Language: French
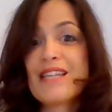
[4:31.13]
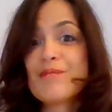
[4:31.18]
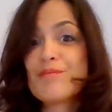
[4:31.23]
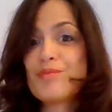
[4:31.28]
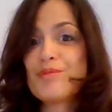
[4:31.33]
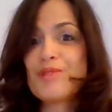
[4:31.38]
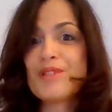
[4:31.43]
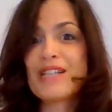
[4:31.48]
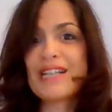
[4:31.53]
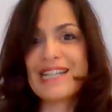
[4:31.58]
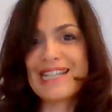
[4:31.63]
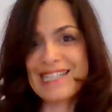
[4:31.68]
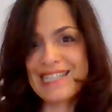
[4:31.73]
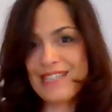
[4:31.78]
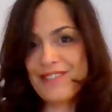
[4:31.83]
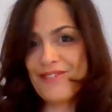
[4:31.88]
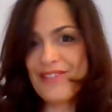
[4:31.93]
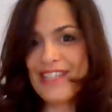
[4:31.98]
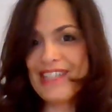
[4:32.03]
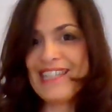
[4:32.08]
pour
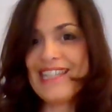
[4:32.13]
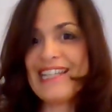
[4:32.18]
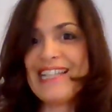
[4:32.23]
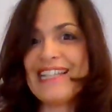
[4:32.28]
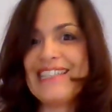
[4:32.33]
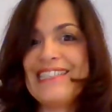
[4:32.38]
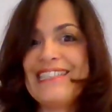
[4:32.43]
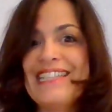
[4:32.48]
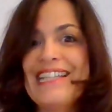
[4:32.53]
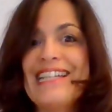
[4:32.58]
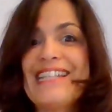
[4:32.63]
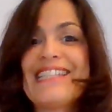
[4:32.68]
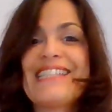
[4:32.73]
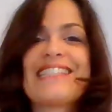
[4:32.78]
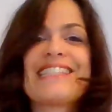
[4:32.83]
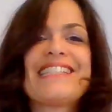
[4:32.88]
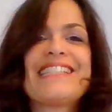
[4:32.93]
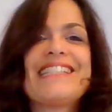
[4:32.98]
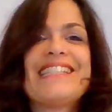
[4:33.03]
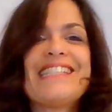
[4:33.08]
réveiller la
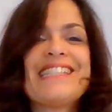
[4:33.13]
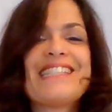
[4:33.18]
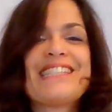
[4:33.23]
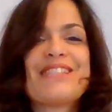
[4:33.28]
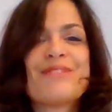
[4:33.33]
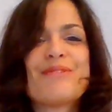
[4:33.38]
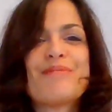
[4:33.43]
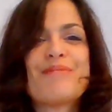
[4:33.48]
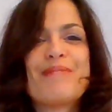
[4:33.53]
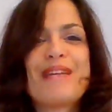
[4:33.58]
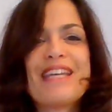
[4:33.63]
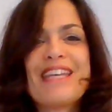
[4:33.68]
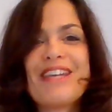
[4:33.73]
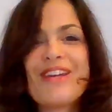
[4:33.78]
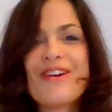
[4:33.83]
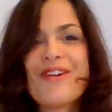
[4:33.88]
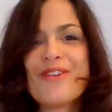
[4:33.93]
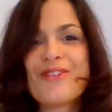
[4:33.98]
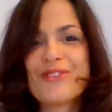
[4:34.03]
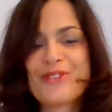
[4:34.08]
déesse qui
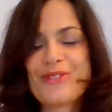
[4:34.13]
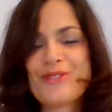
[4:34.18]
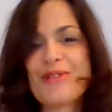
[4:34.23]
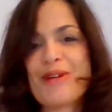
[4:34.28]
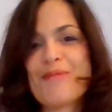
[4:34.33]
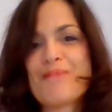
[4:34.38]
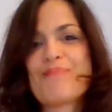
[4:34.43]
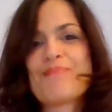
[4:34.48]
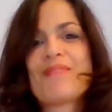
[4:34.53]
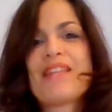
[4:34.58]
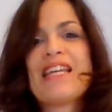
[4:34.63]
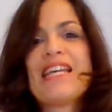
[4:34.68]
sommeille en toi.